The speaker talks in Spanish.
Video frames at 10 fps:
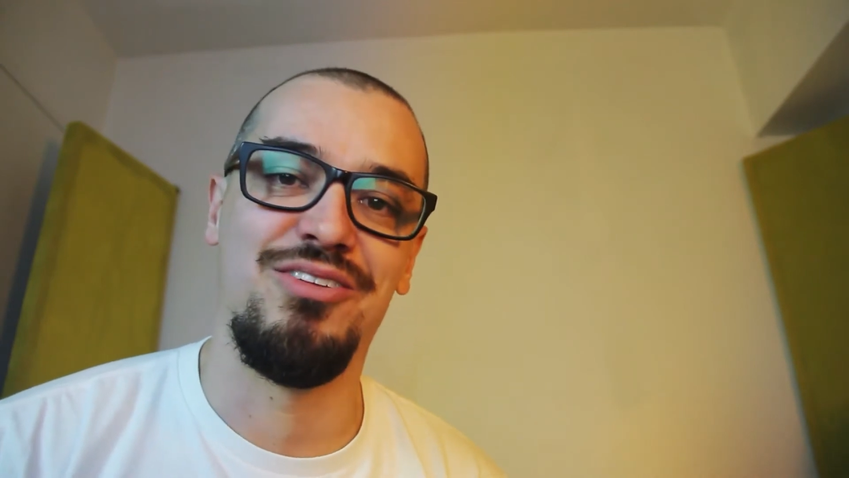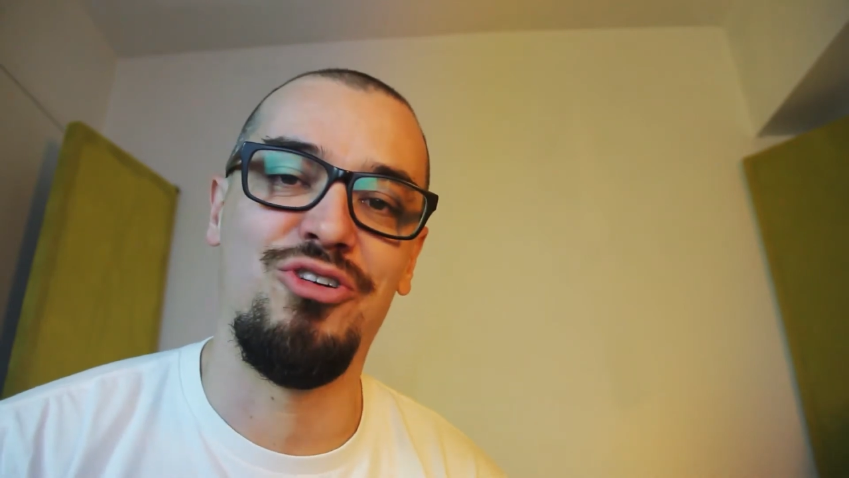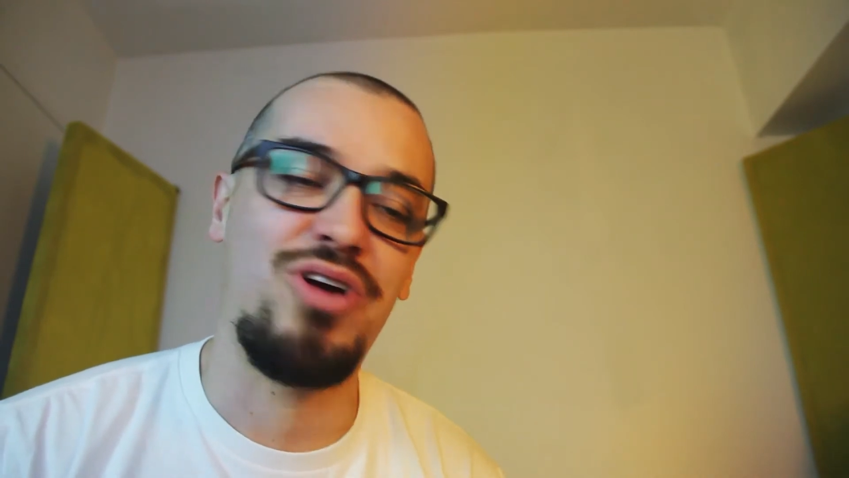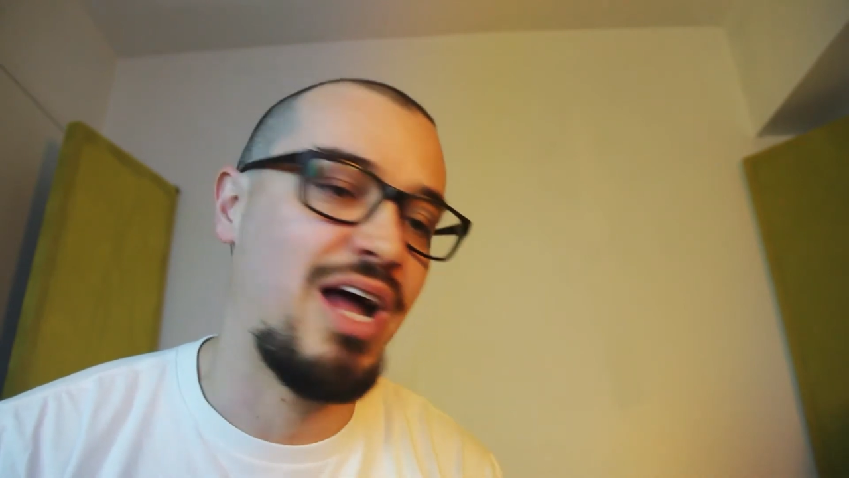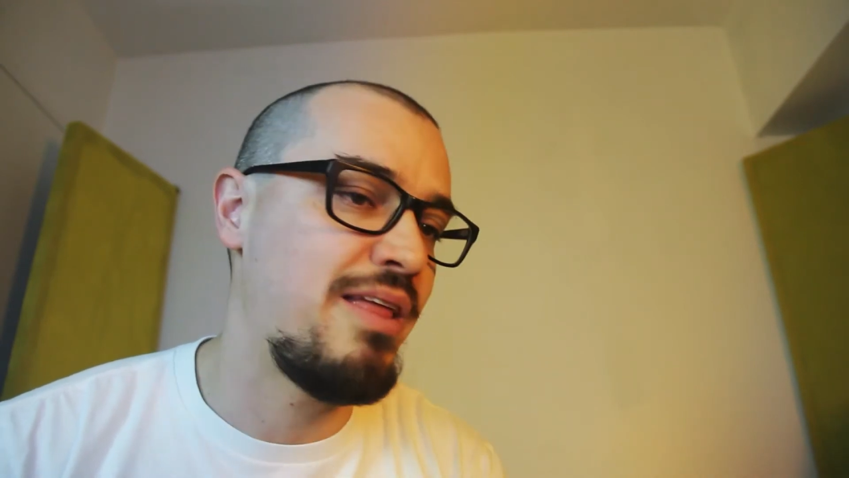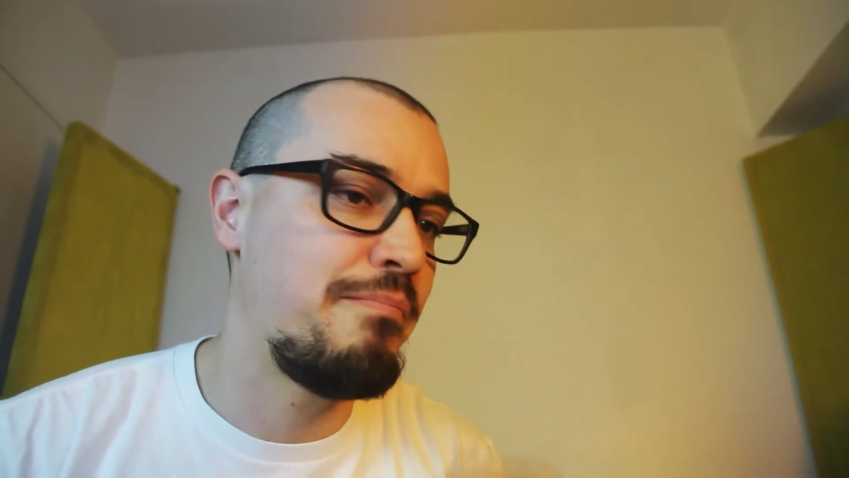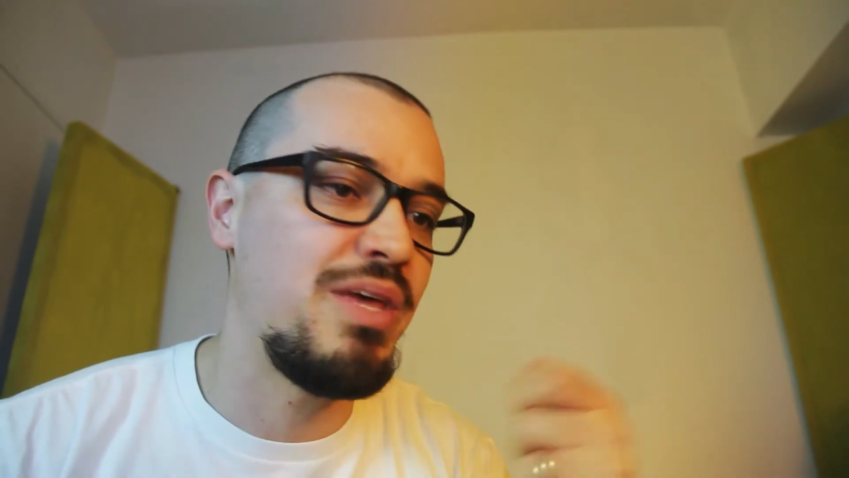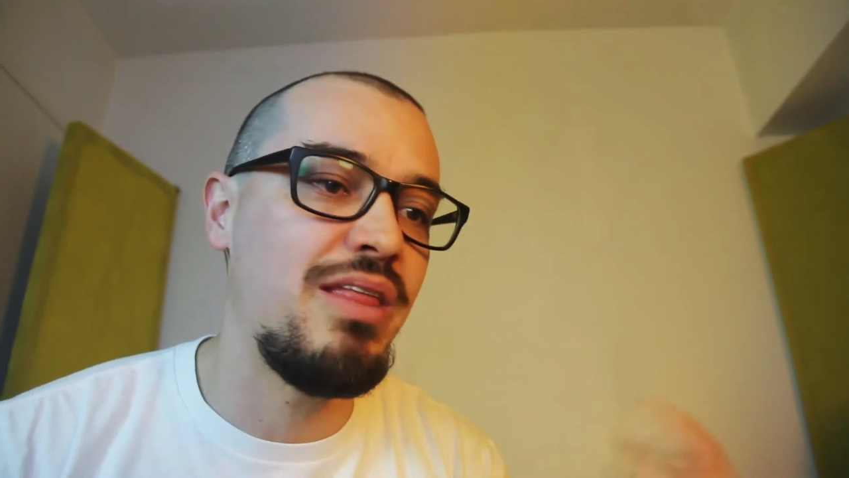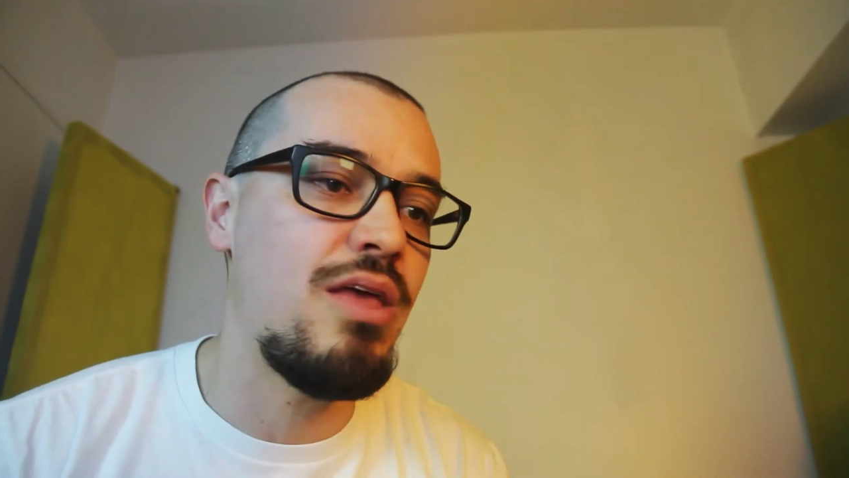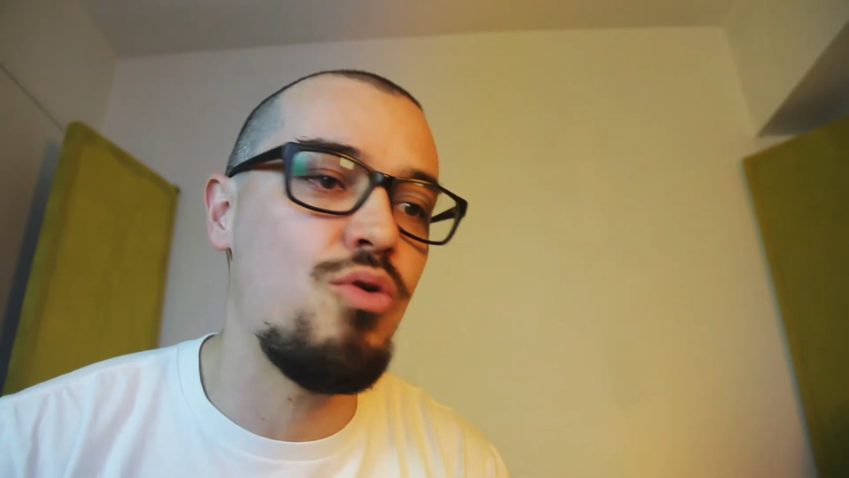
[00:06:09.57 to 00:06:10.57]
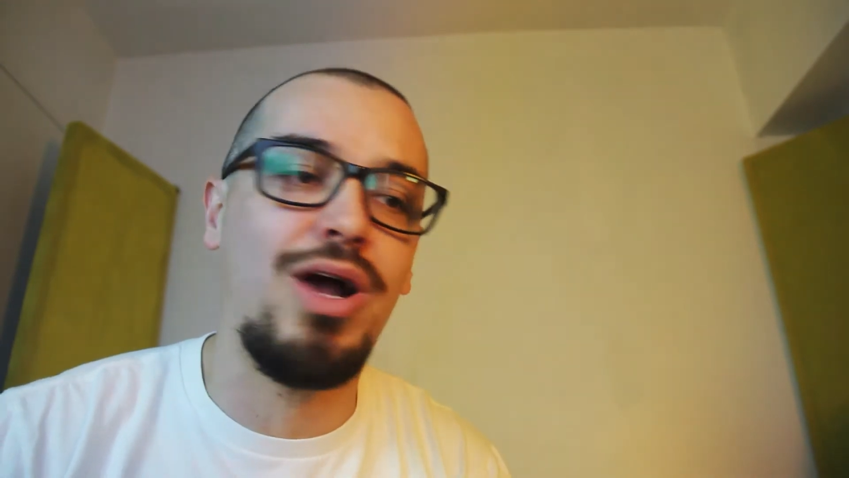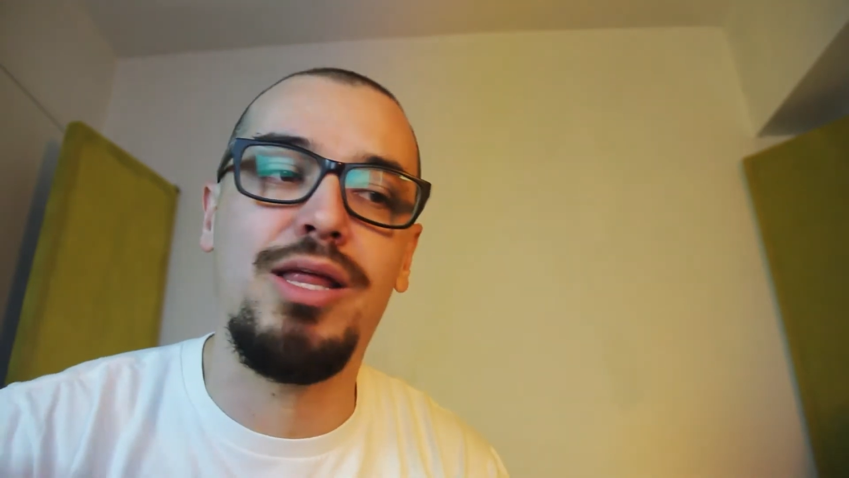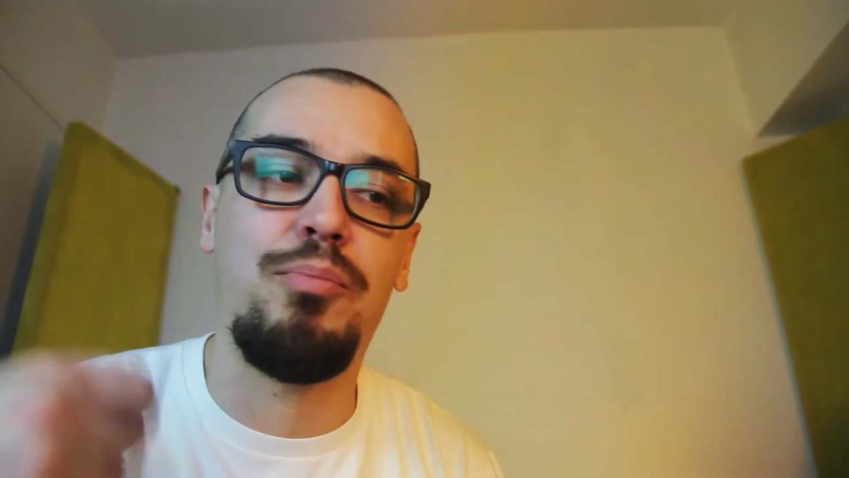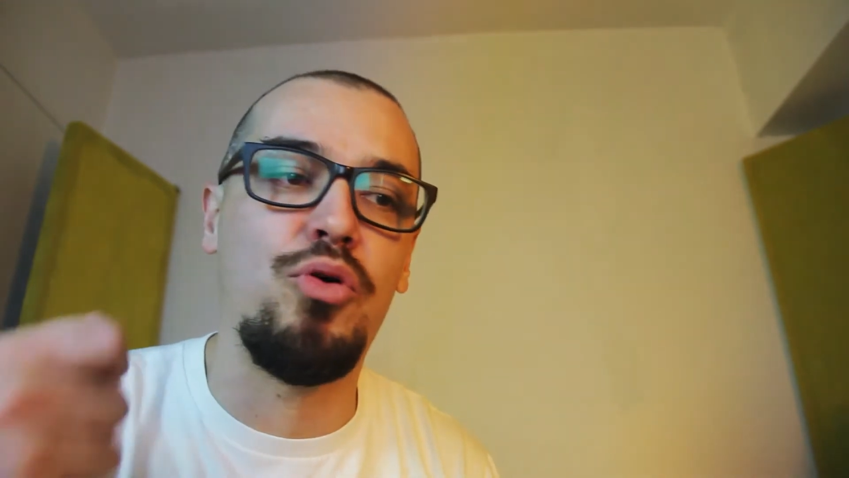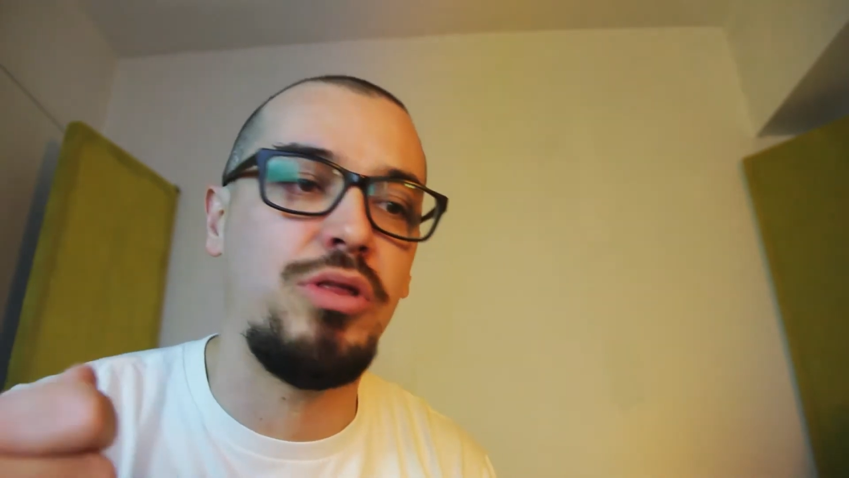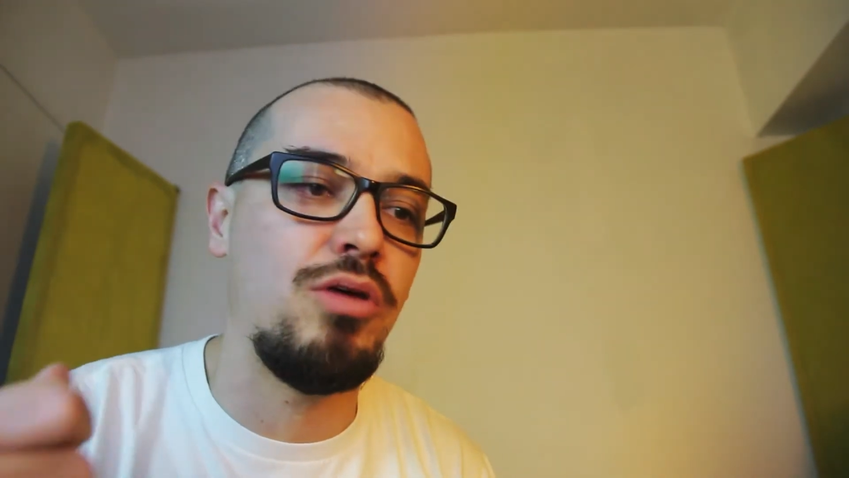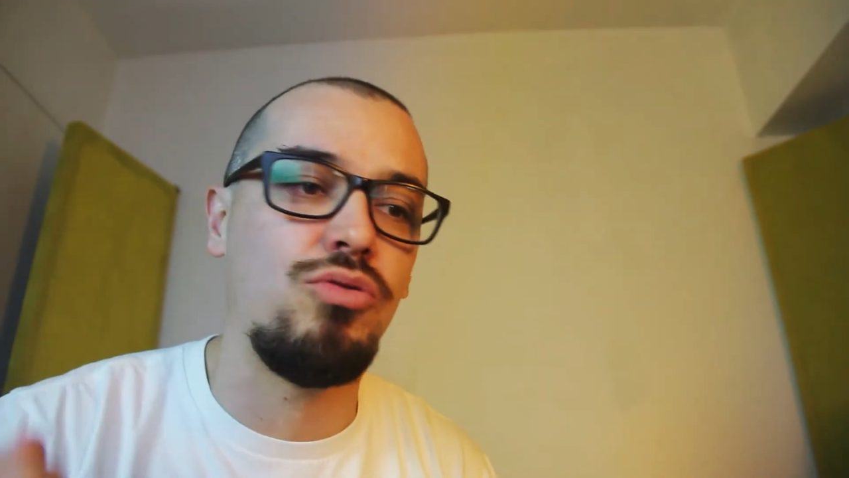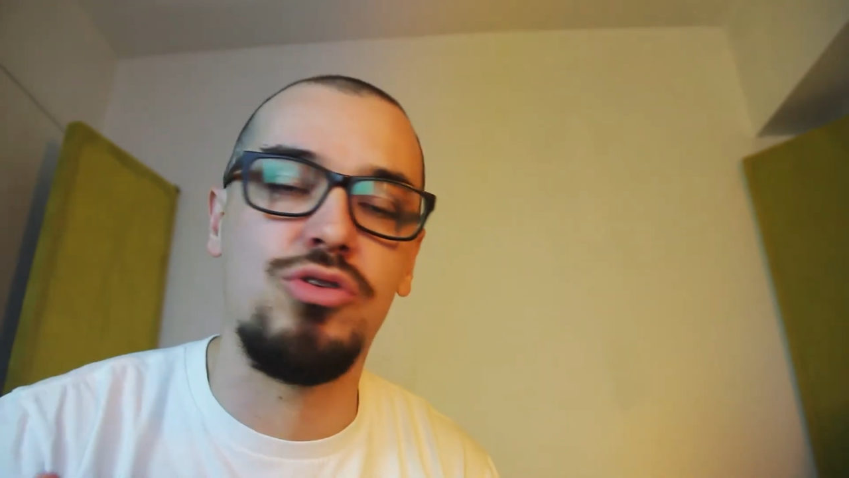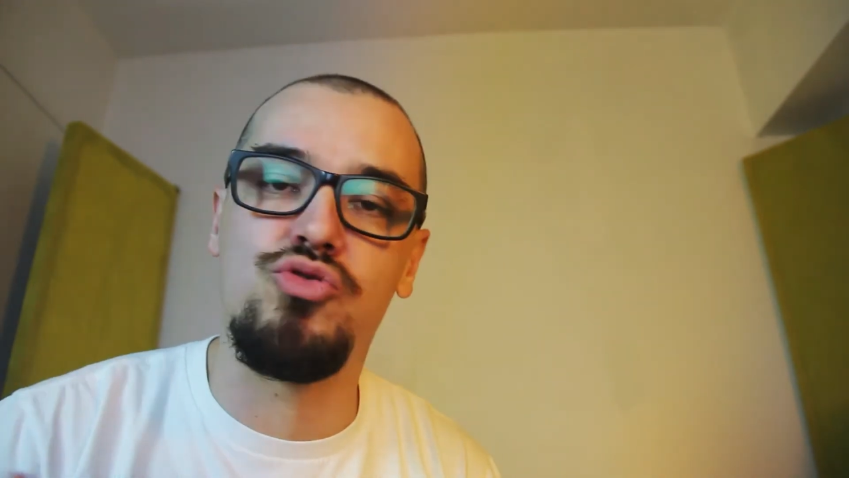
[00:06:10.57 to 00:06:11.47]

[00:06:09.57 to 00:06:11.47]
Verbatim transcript: ¿no? Cada video, cada posteo